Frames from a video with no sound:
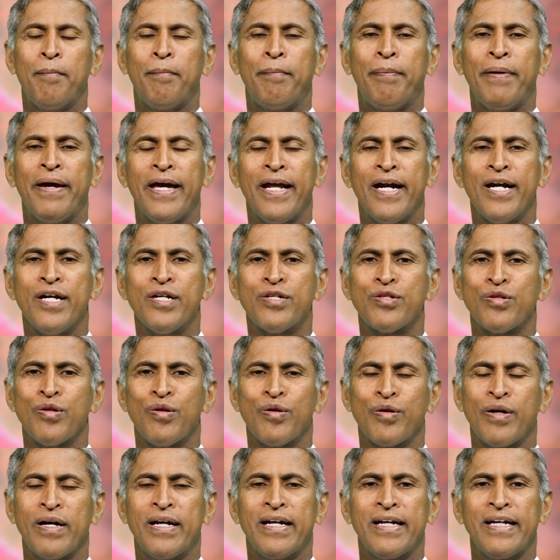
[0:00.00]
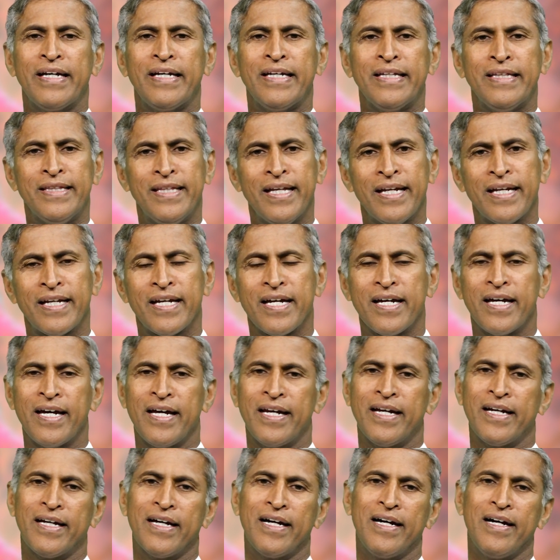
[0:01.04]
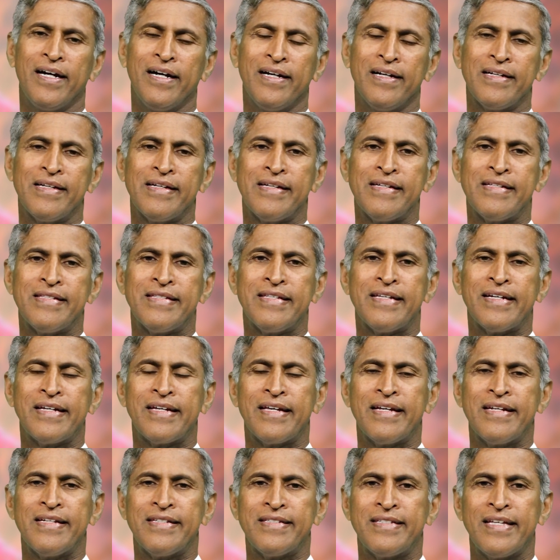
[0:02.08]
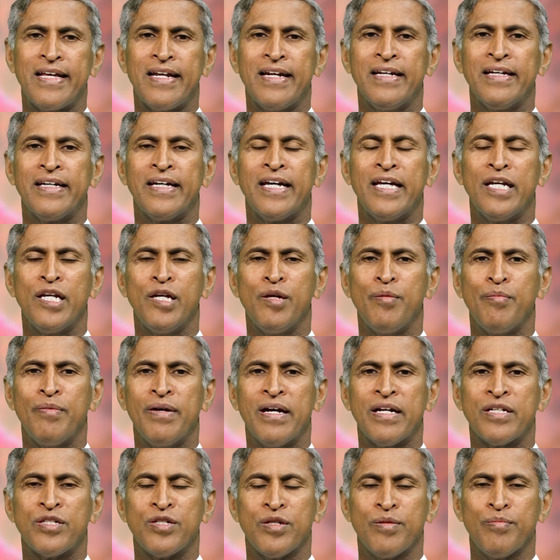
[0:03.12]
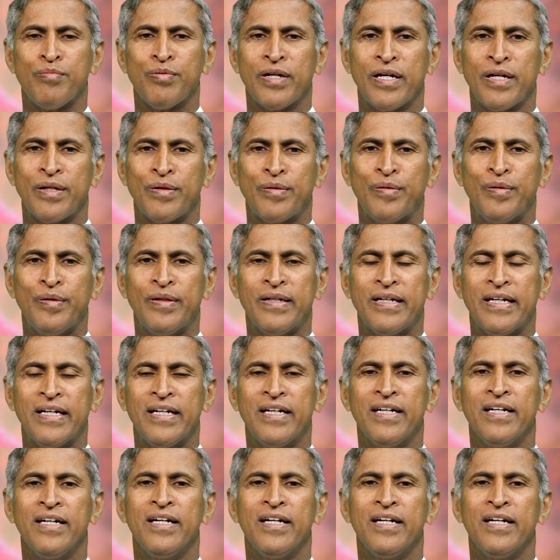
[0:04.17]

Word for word: పేరెంట్స్లో కనుక ఇద్దరికి కనుక ఈ సిక్కిల్ సెల్ ఎనీమియా జబ్బు కనుకుంటే